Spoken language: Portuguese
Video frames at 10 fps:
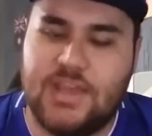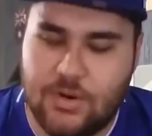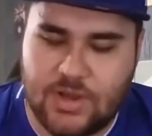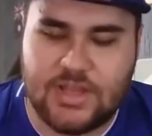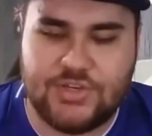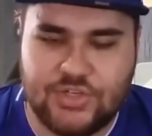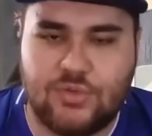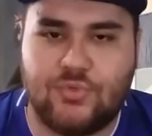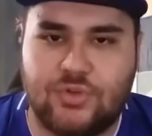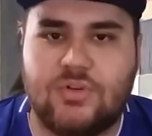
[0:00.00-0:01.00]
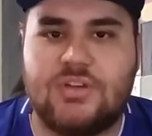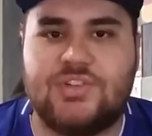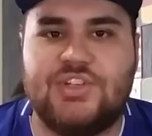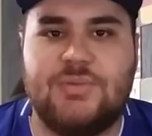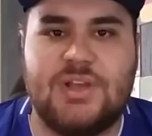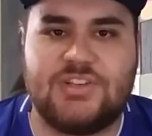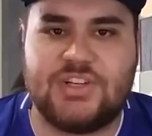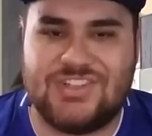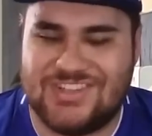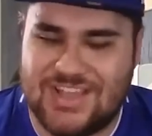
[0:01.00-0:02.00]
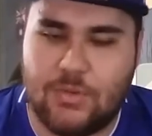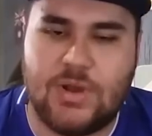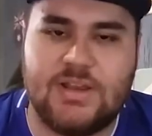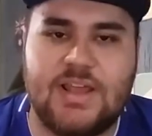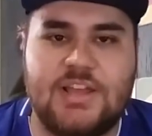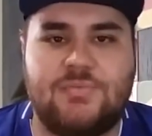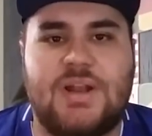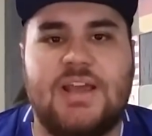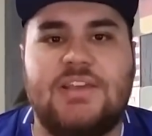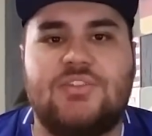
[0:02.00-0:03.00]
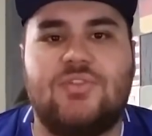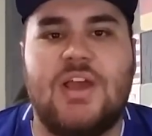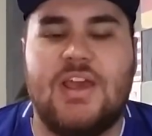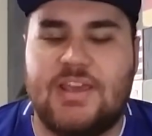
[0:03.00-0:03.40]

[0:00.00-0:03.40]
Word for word: E eu acredito muito no nosso time, acho que a gente tem qualidade para isso